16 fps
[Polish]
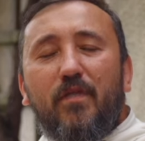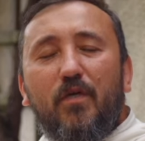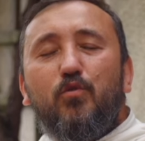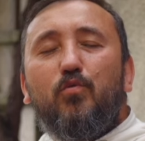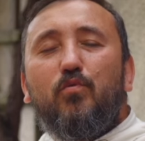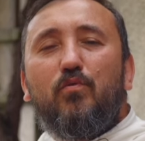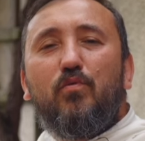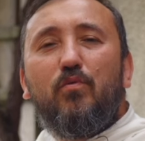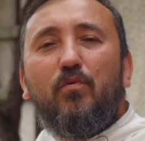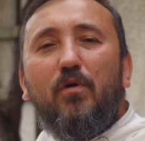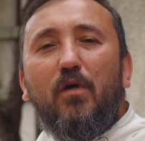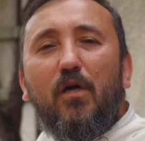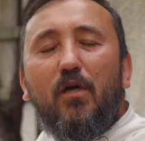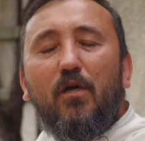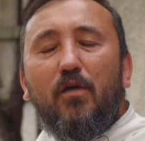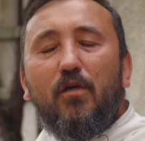zarzutu
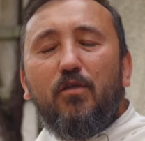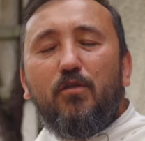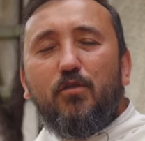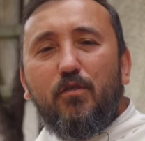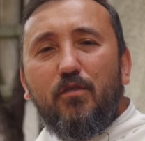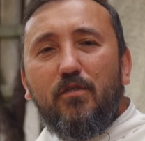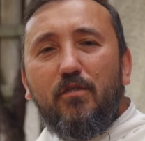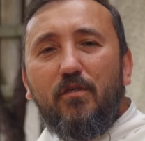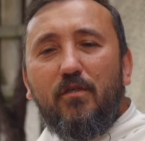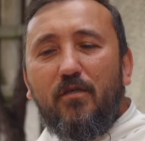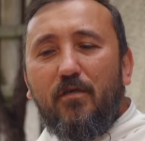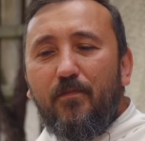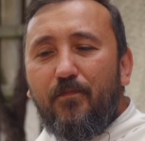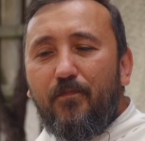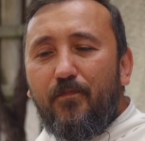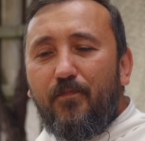czyni
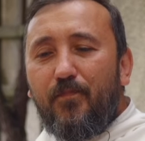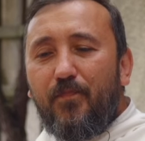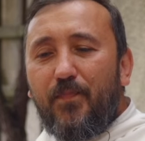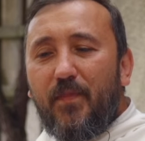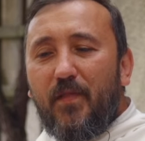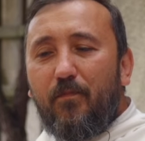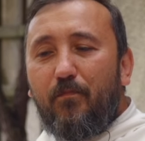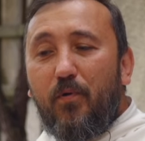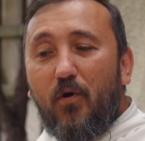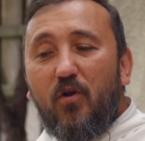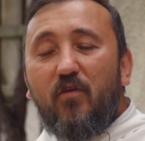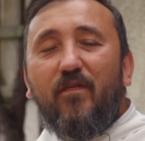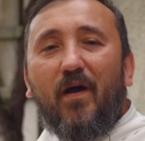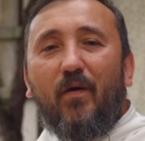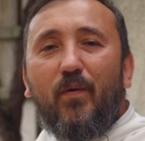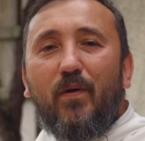
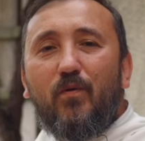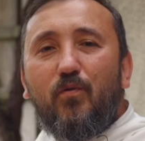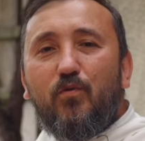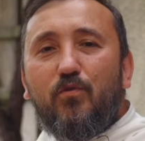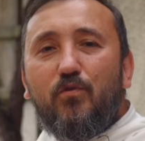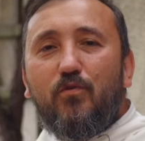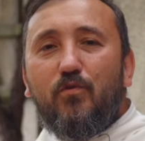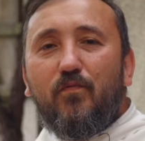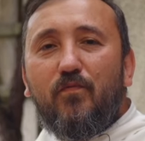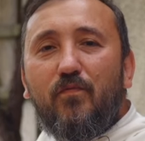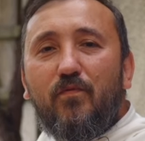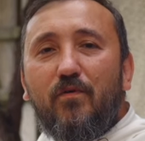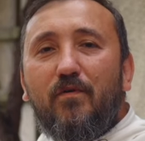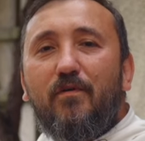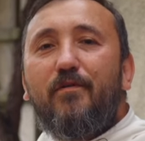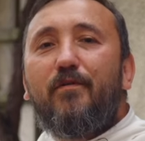pochwałę uczniów.
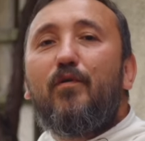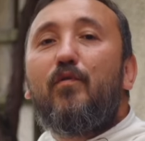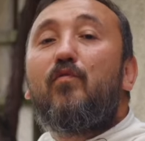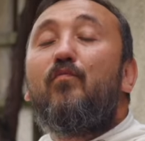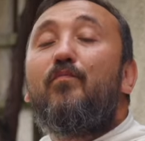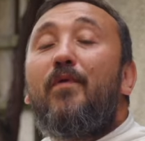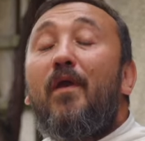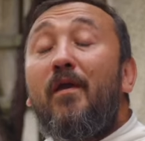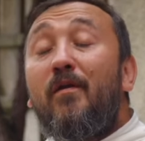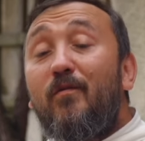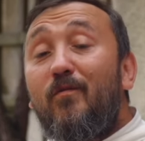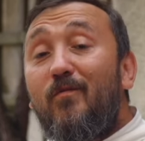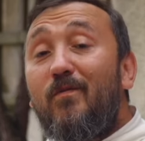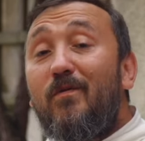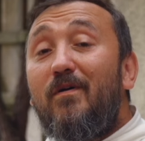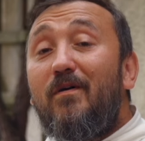
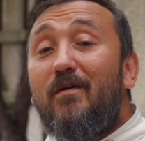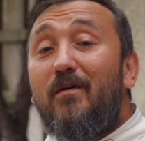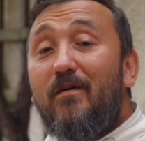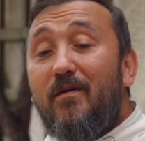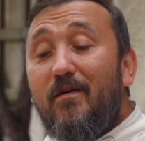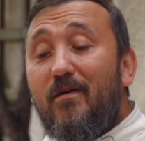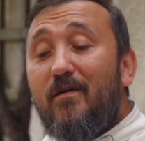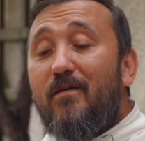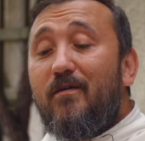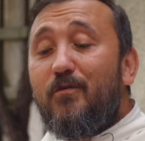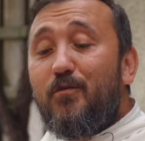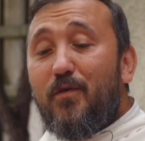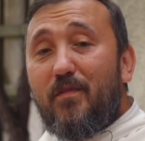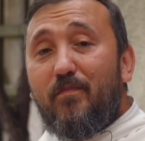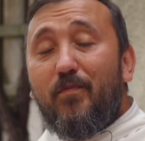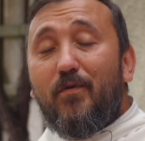Rozumieją,
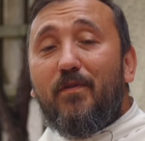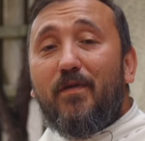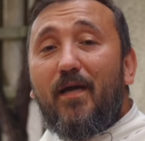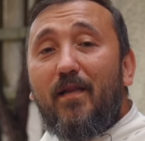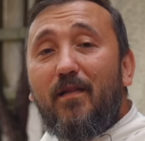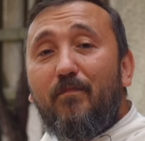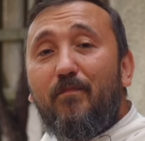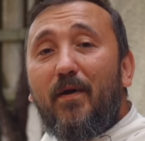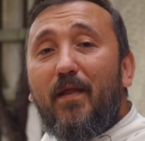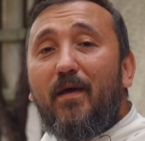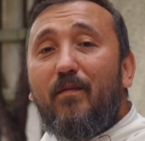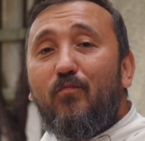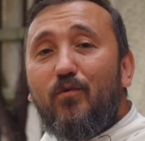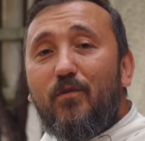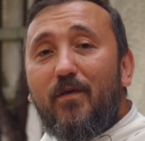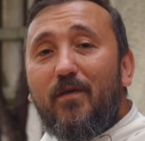że spotkali Pana
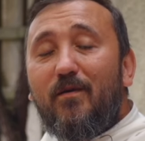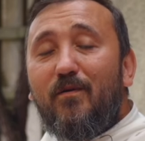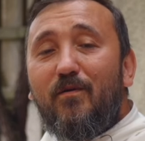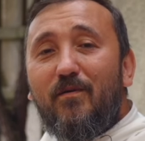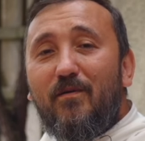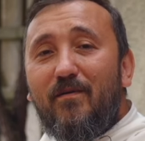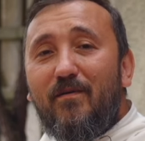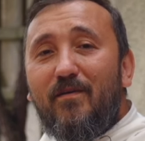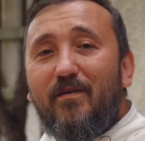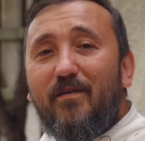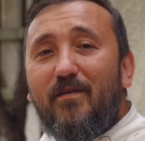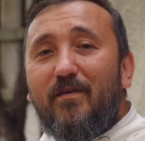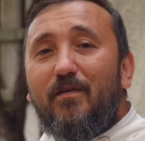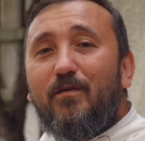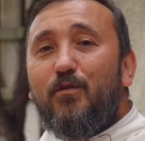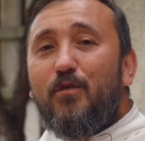Młodego
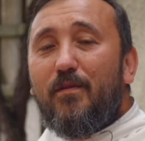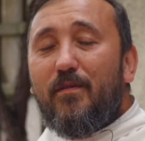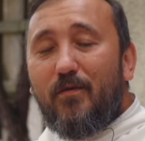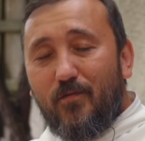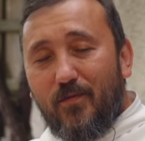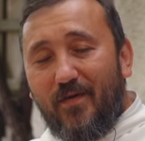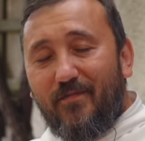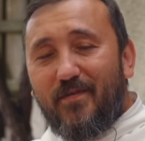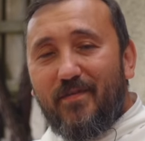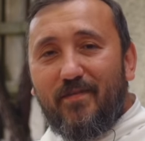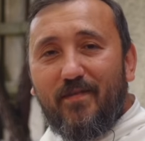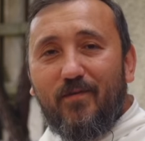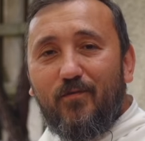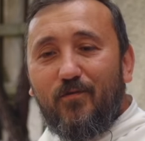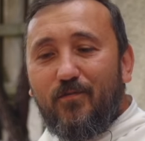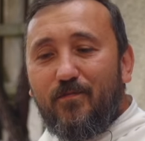i że są na
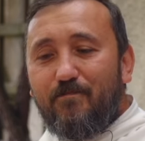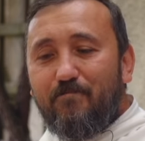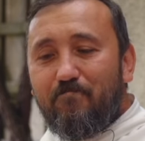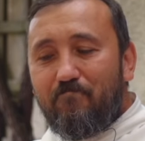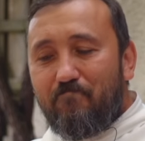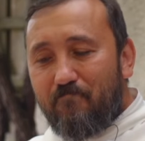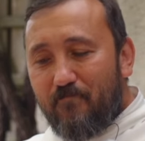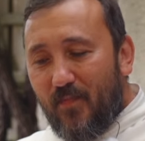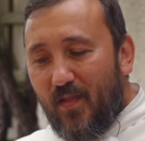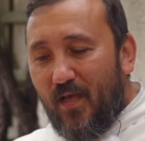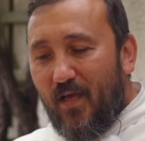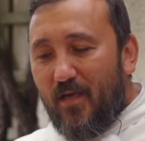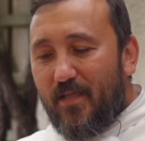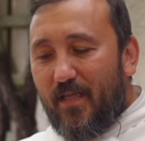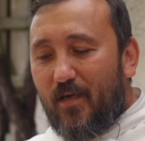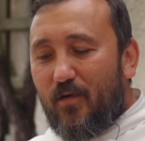weselu.
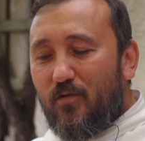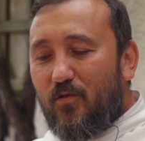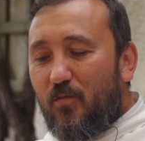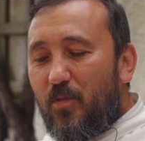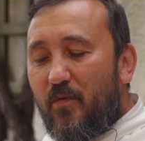Tak oto